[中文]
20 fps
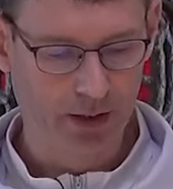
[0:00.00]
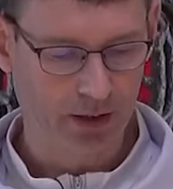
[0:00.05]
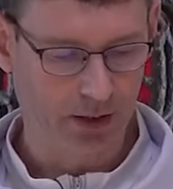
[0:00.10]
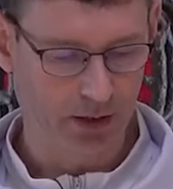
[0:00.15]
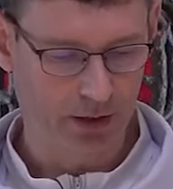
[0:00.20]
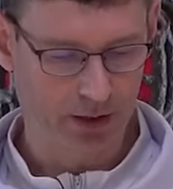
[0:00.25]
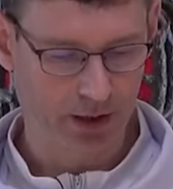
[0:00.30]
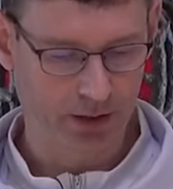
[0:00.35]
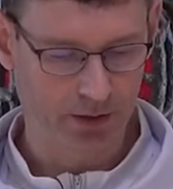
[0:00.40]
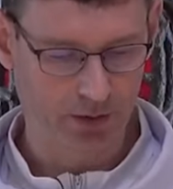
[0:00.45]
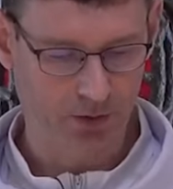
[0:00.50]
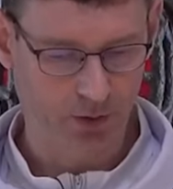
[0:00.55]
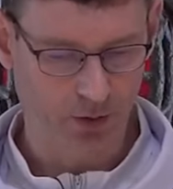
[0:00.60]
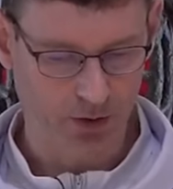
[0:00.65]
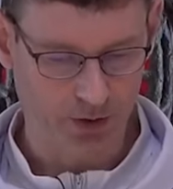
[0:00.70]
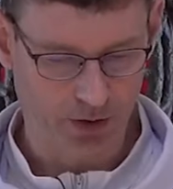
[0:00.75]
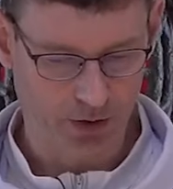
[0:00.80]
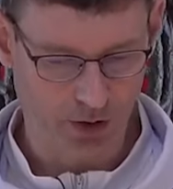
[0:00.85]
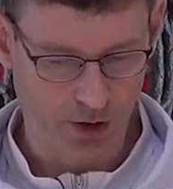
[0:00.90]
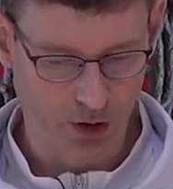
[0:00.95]
以上
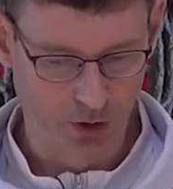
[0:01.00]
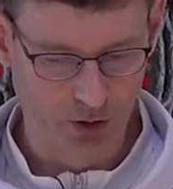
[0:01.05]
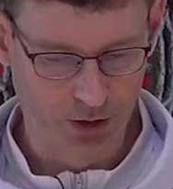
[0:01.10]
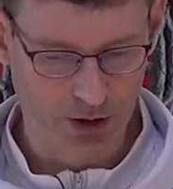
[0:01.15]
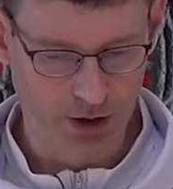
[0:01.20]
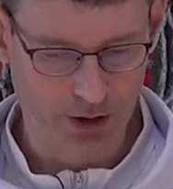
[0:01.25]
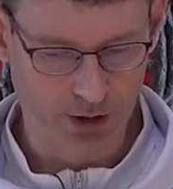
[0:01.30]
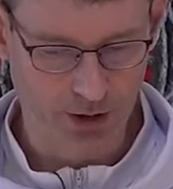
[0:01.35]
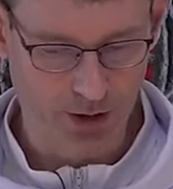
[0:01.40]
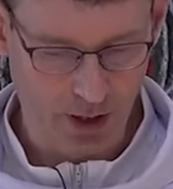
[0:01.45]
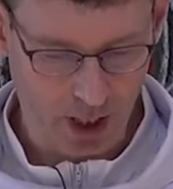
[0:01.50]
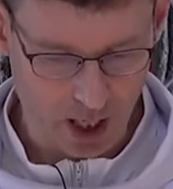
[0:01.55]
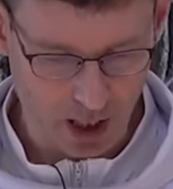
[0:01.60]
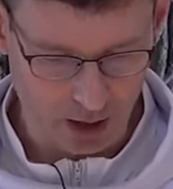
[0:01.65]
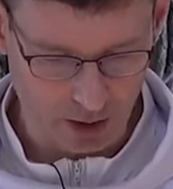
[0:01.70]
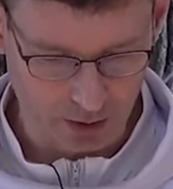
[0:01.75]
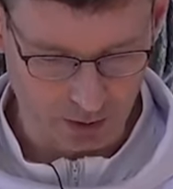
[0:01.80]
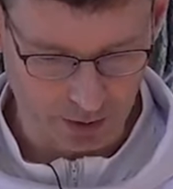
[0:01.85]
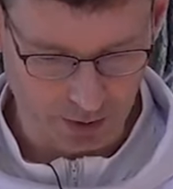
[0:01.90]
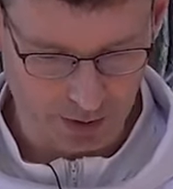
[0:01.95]
所求是
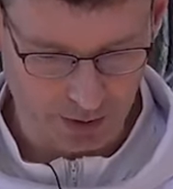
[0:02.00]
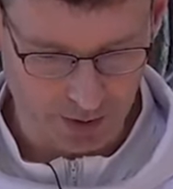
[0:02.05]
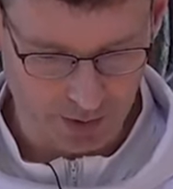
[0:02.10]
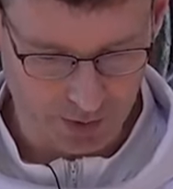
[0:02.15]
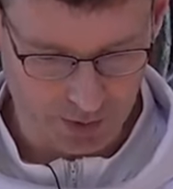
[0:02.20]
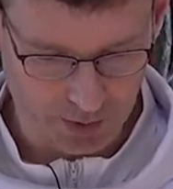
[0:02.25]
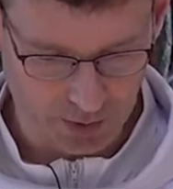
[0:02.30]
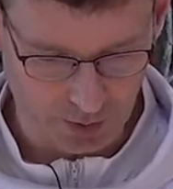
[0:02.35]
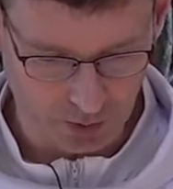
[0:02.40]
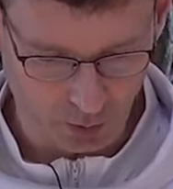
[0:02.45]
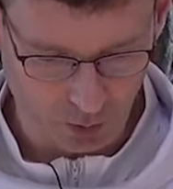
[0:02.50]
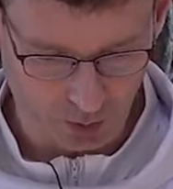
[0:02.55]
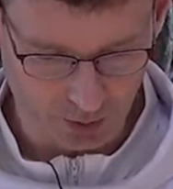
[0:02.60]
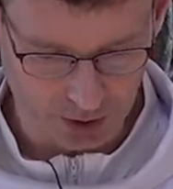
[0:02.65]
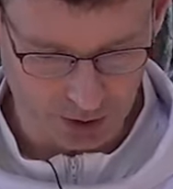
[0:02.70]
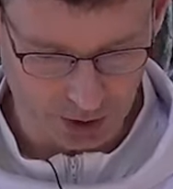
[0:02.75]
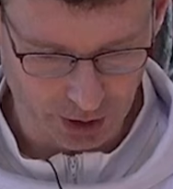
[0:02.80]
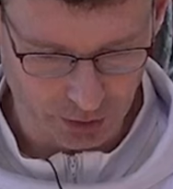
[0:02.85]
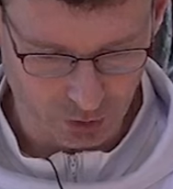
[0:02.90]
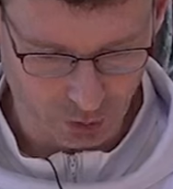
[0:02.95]
靠你的子，我
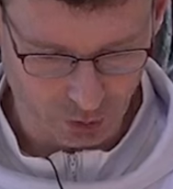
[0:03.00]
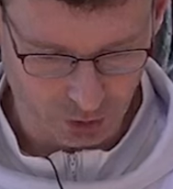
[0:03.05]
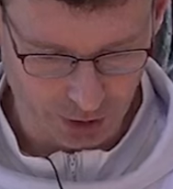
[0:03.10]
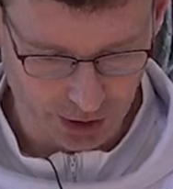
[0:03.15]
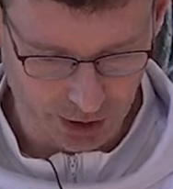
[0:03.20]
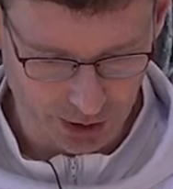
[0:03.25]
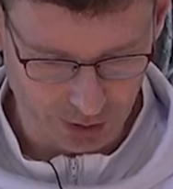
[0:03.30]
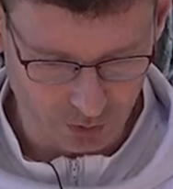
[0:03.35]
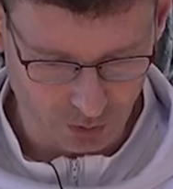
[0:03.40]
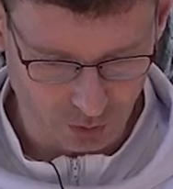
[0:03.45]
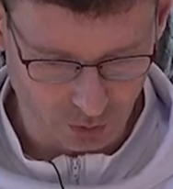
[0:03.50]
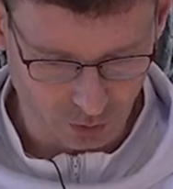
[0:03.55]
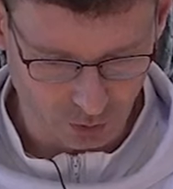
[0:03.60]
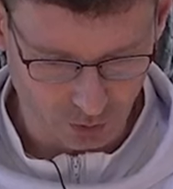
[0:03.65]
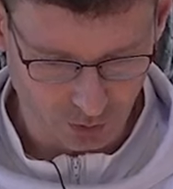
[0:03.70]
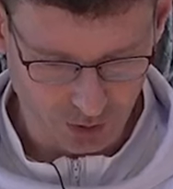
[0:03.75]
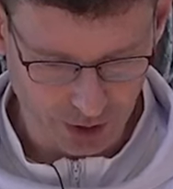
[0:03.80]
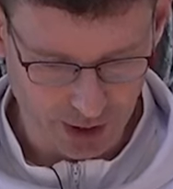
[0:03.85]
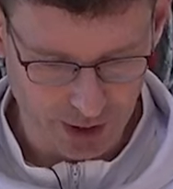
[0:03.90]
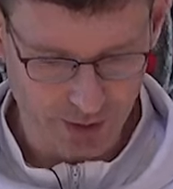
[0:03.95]
们的主天
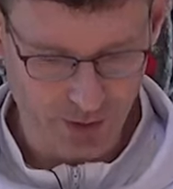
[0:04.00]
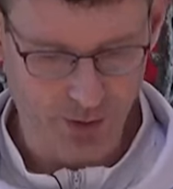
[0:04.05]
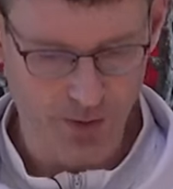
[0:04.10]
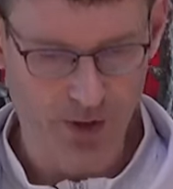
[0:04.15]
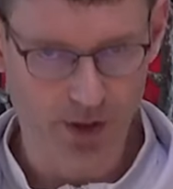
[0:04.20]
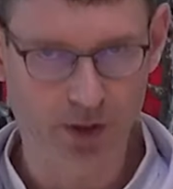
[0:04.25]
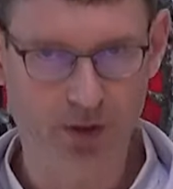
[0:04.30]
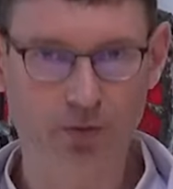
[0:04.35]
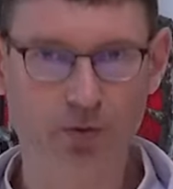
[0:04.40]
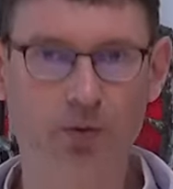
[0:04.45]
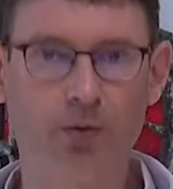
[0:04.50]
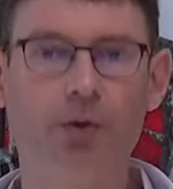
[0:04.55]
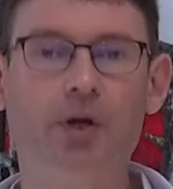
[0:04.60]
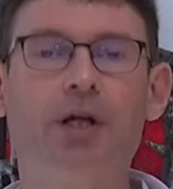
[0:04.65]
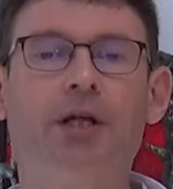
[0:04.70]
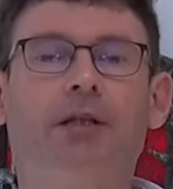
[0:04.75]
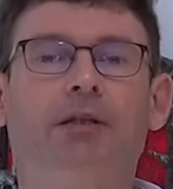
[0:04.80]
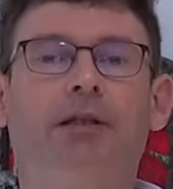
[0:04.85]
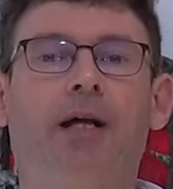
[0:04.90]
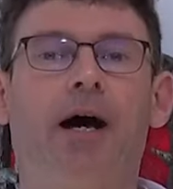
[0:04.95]
主耶稣基督，
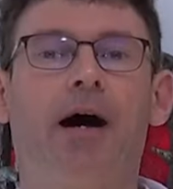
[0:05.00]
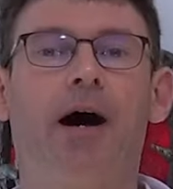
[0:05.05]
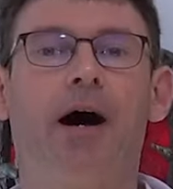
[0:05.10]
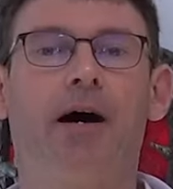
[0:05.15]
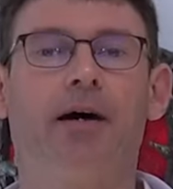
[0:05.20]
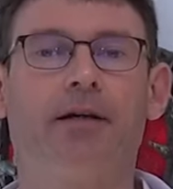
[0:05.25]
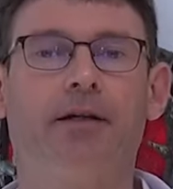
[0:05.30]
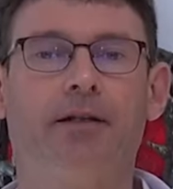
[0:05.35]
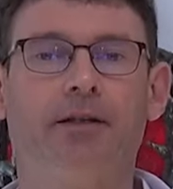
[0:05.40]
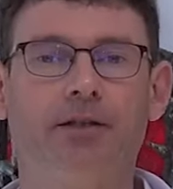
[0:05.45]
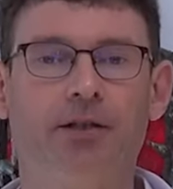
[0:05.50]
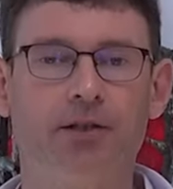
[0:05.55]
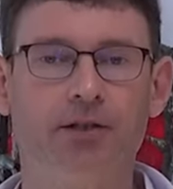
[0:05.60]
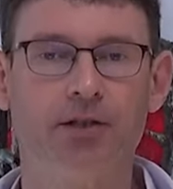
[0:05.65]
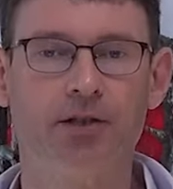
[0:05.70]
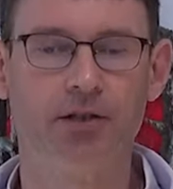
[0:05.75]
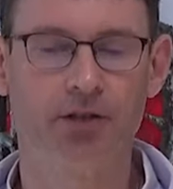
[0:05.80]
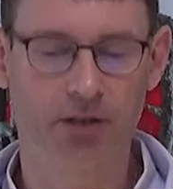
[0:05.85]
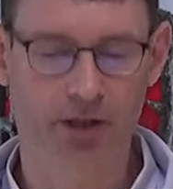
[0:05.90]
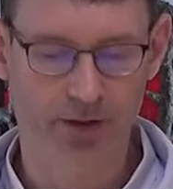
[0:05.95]
他和你
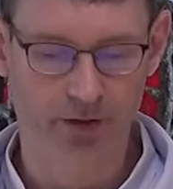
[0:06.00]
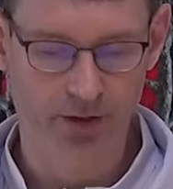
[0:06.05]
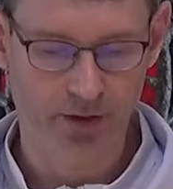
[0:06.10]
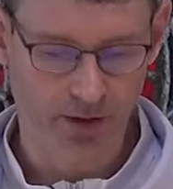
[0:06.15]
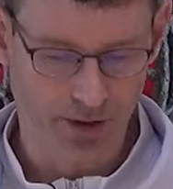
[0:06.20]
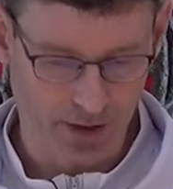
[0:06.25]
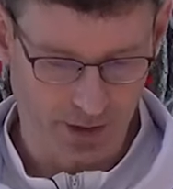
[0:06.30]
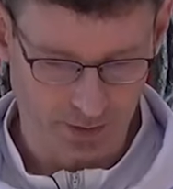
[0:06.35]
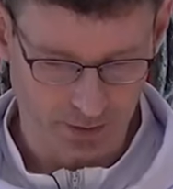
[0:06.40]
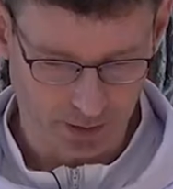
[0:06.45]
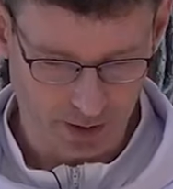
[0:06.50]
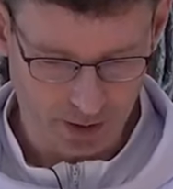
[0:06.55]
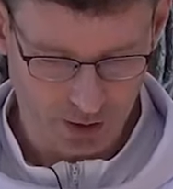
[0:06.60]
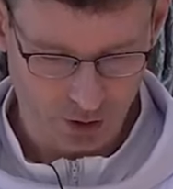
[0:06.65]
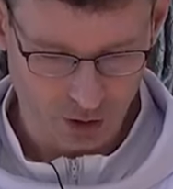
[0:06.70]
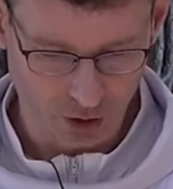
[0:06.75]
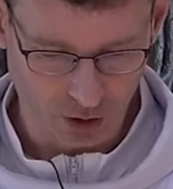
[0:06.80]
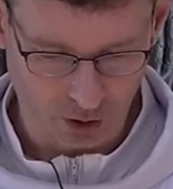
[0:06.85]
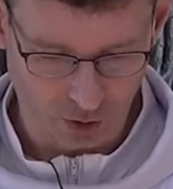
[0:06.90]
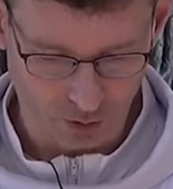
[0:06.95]
及圣神
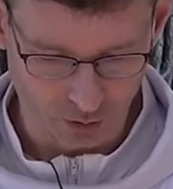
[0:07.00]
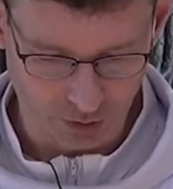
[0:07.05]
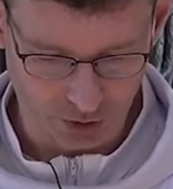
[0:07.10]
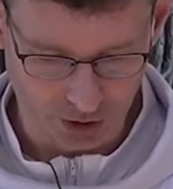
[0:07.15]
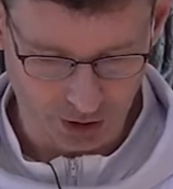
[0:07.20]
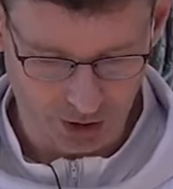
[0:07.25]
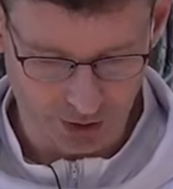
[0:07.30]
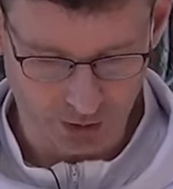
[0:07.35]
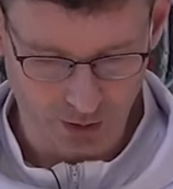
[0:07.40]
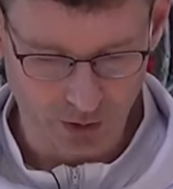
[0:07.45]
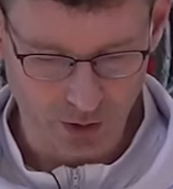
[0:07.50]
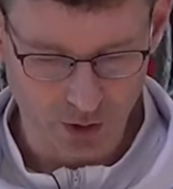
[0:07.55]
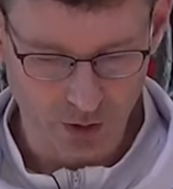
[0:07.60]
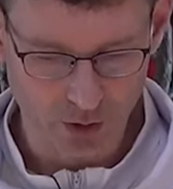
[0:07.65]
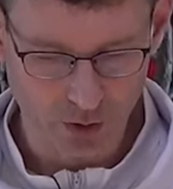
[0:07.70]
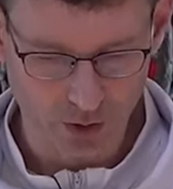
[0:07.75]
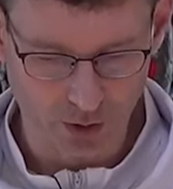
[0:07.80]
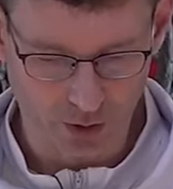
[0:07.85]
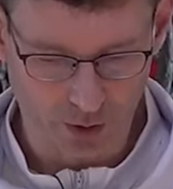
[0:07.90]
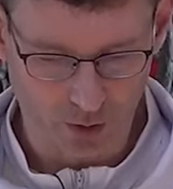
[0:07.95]
永生
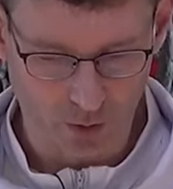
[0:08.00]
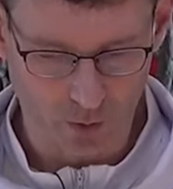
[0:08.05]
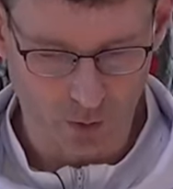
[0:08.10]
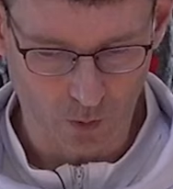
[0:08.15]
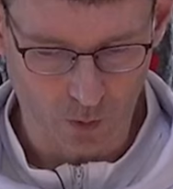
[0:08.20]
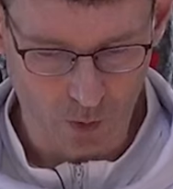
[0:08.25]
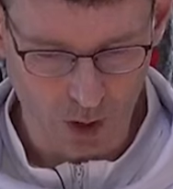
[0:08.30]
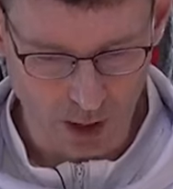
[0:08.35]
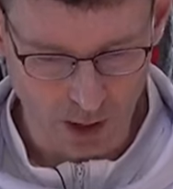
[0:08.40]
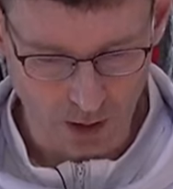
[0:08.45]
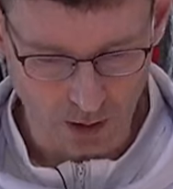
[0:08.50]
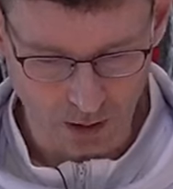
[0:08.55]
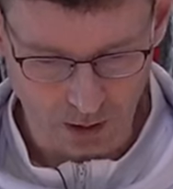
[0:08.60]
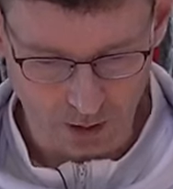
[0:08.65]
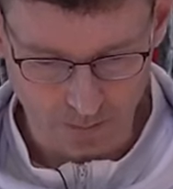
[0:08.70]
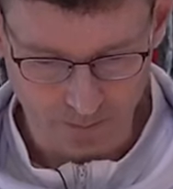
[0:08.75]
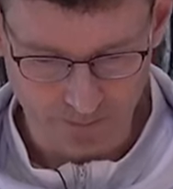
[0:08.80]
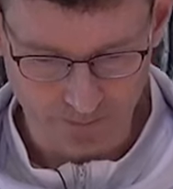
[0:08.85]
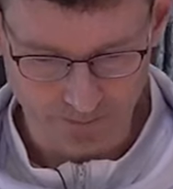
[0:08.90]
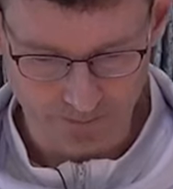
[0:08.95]
永望。
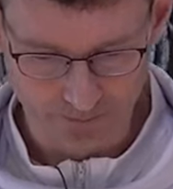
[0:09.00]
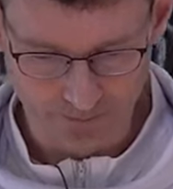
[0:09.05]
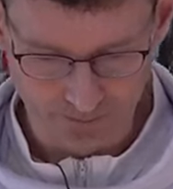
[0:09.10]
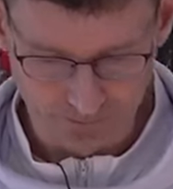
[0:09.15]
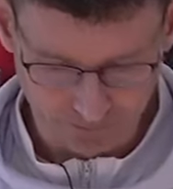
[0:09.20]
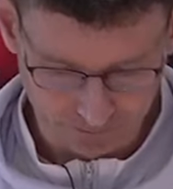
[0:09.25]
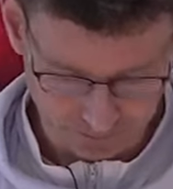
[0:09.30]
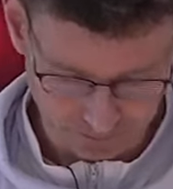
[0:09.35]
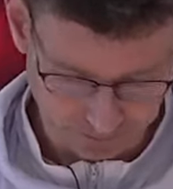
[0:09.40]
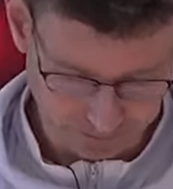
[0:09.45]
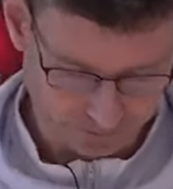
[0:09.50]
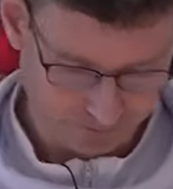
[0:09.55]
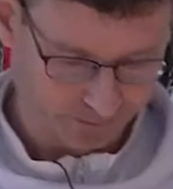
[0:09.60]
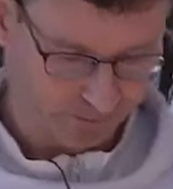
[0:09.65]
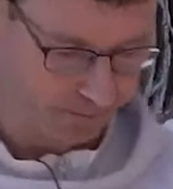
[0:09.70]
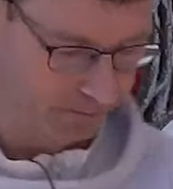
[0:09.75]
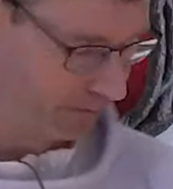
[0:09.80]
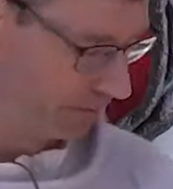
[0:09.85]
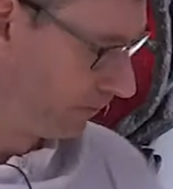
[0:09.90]
阿门。